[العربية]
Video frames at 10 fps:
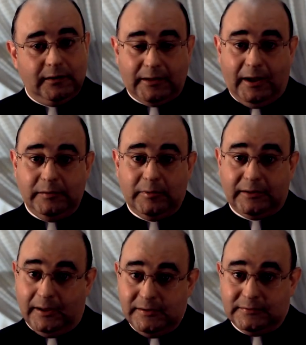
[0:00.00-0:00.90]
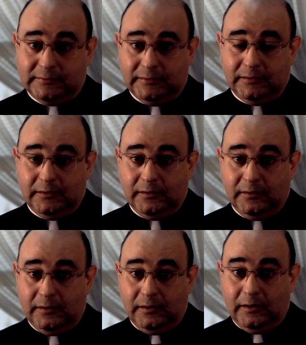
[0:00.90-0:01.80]
لتعليم الكنيسة
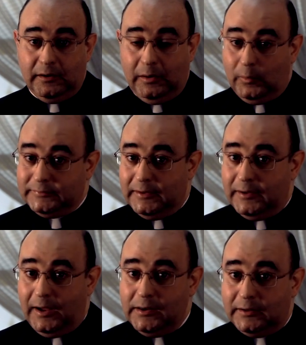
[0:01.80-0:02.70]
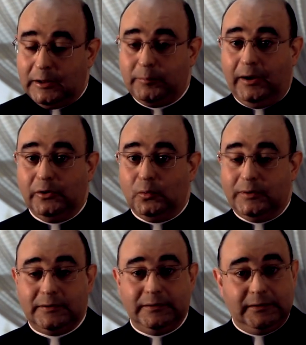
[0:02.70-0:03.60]
لوصايا الله طبعا
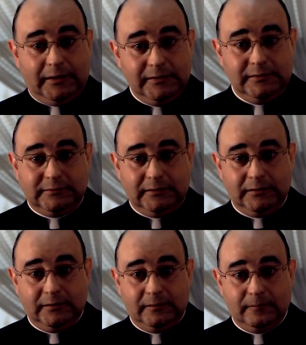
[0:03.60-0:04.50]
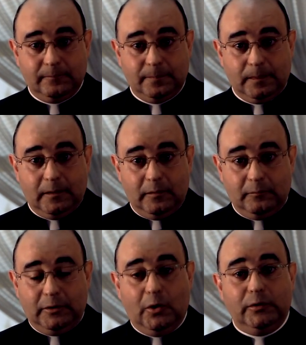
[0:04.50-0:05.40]
وصايا الكنيسة
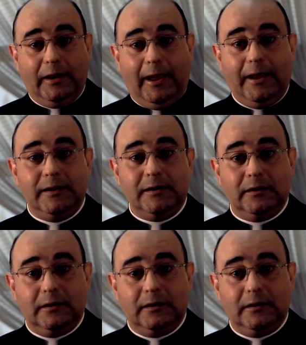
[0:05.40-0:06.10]
من هون أي